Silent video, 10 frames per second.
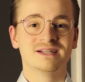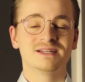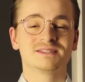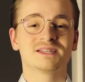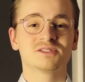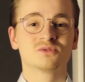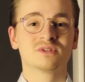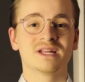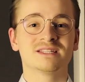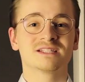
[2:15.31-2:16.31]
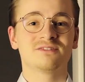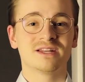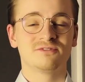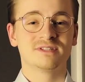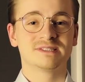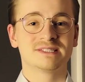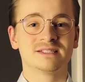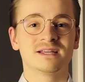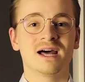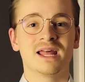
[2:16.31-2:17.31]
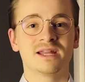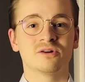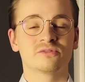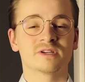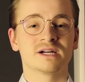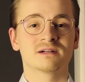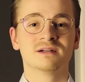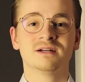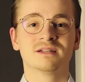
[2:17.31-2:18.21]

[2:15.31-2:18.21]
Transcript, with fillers: ist der sogenannte qualifizierte Alleinauftrag.